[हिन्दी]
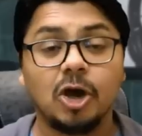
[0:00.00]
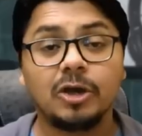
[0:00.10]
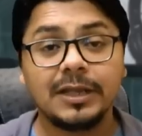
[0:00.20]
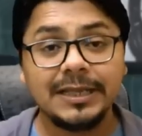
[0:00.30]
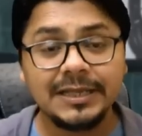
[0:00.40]

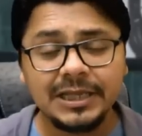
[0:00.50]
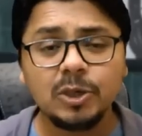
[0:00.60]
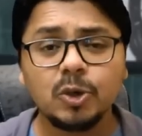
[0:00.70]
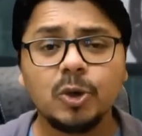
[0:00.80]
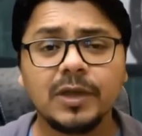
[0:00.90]
और इन्हीं
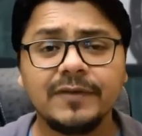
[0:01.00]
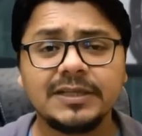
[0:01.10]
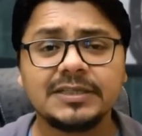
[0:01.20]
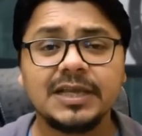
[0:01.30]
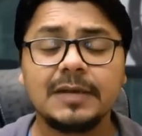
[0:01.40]
लोगों की
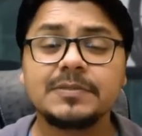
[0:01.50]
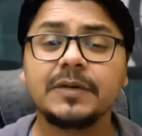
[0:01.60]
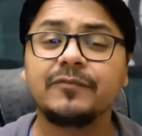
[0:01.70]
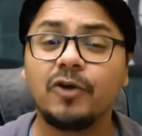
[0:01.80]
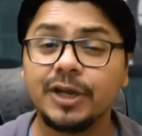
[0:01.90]
वजह से हम
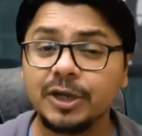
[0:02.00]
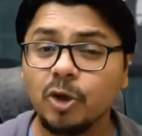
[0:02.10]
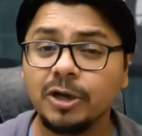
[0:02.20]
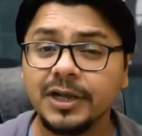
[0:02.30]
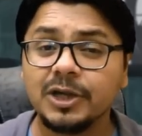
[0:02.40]
सब फॉरेन
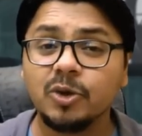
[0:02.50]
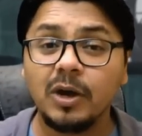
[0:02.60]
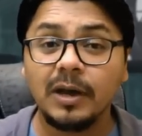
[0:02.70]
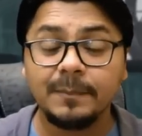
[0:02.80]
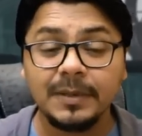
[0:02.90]
कंटेंट को
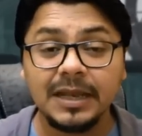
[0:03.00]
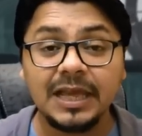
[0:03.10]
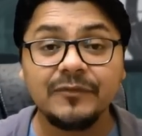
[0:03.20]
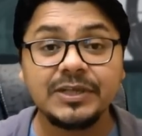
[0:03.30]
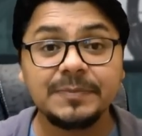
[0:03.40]
अपने
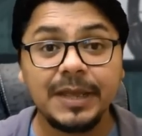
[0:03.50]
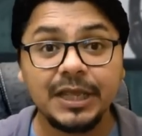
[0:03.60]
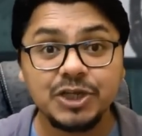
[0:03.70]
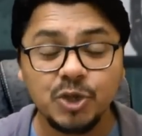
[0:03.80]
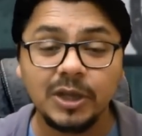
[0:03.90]
लैंग्वेज में
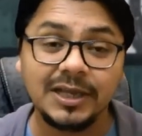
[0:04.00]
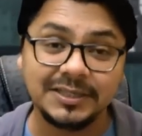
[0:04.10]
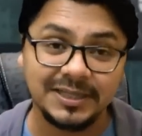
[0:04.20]
एंजॉय करते